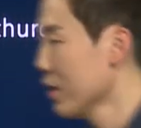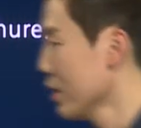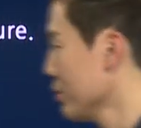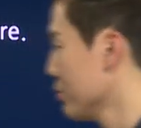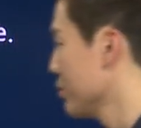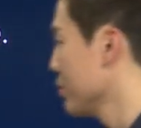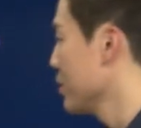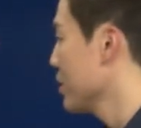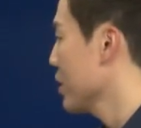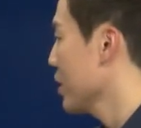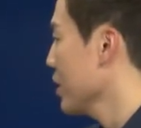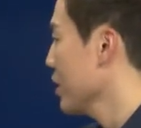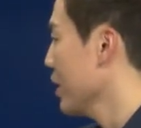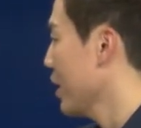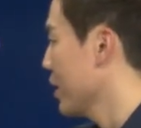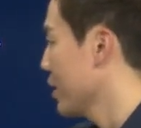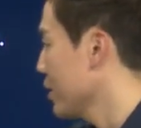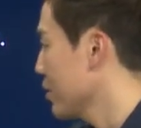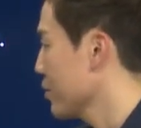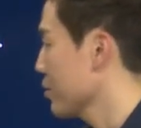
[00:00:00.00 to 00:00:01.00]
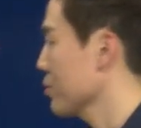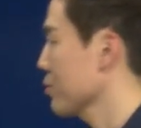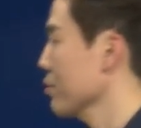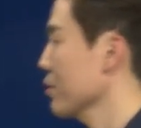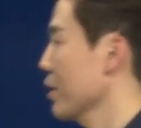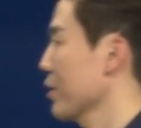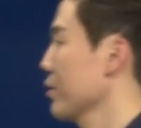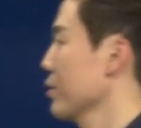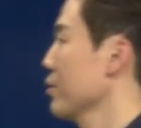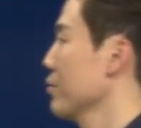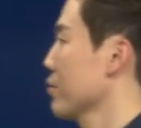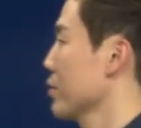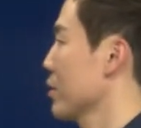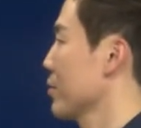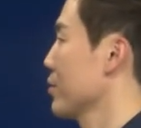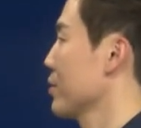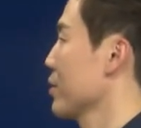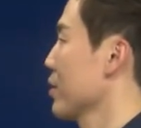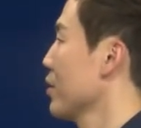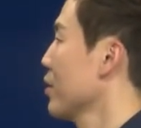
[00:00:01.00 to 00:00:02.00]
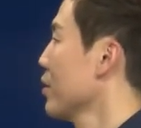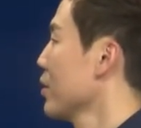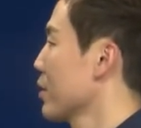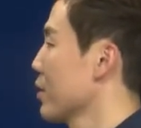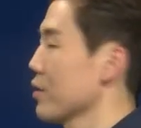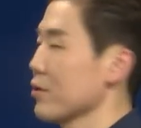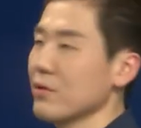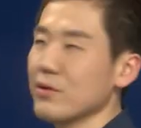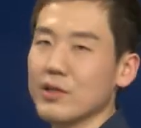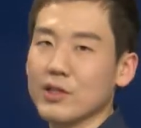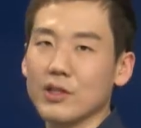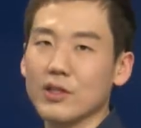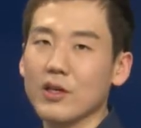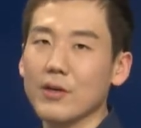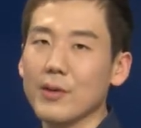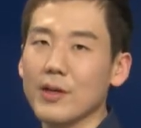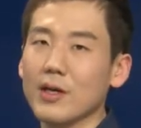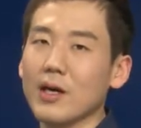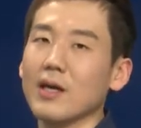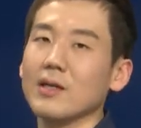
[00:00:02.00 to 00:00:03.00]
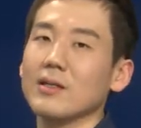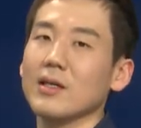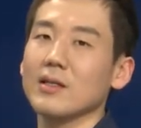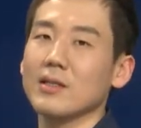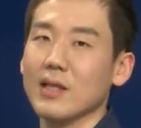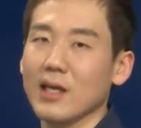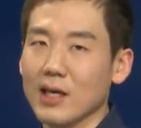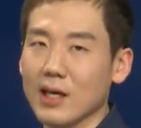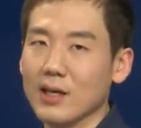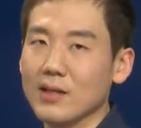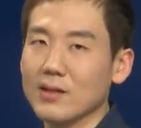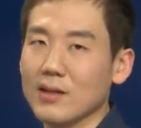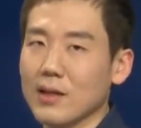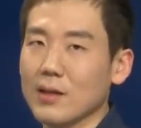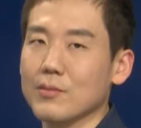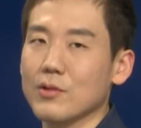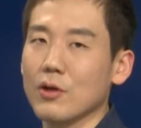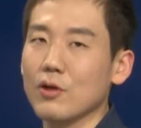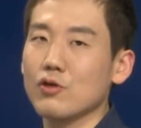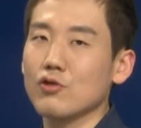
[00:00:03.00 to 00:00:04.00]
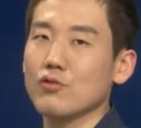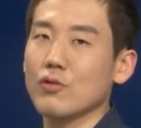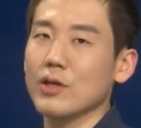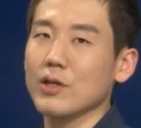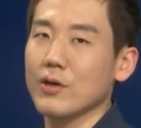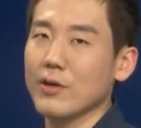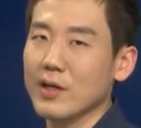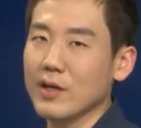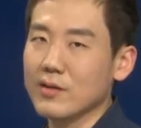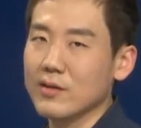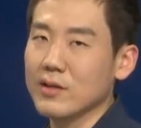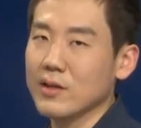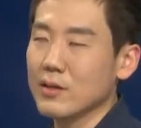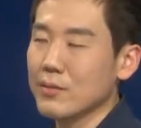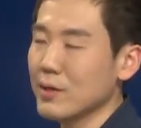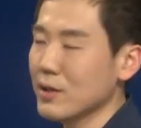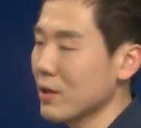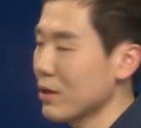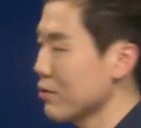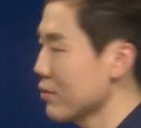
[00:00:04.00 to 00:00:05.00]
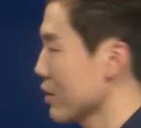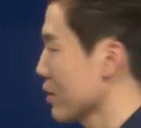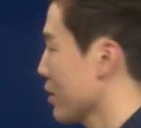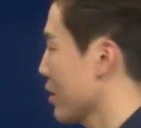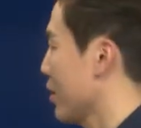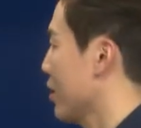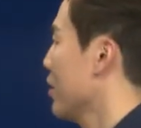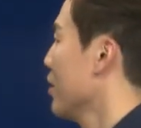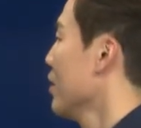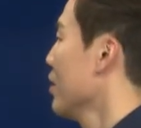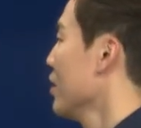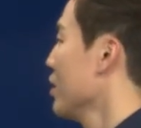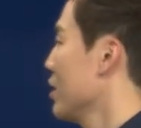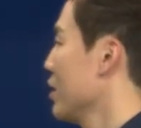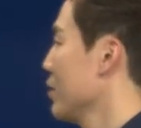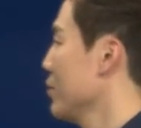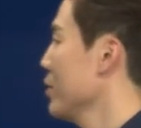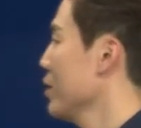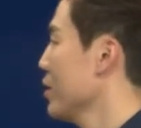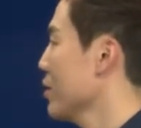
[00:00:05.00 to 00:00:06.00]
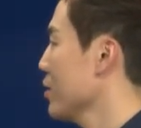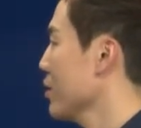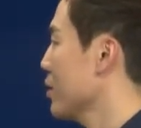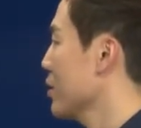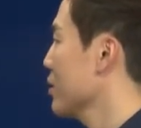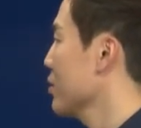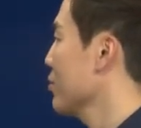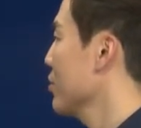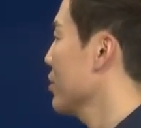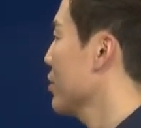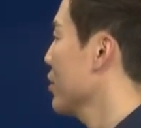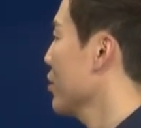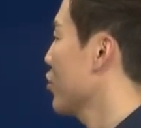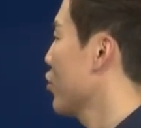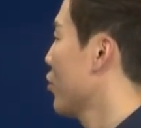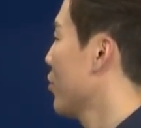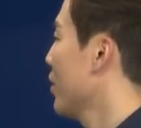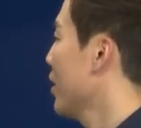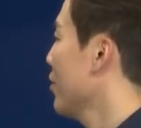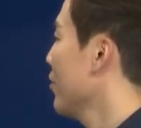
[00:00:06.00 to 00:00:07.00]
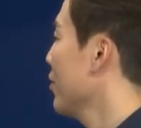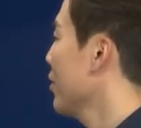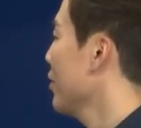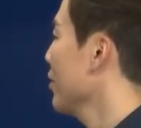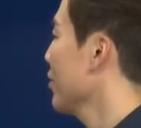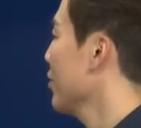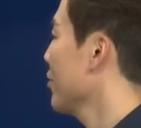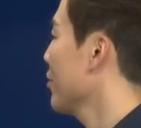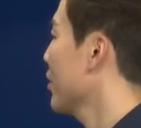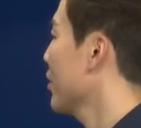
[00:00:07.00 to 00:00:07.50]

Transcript: 문장이 아닌 녀석도 당연히 오답이죠. 그리고 시험에는 항상 착한 사람, 철수와 영희 같은 애들만 나오니까 이미 하나 가지고 있다 고마워요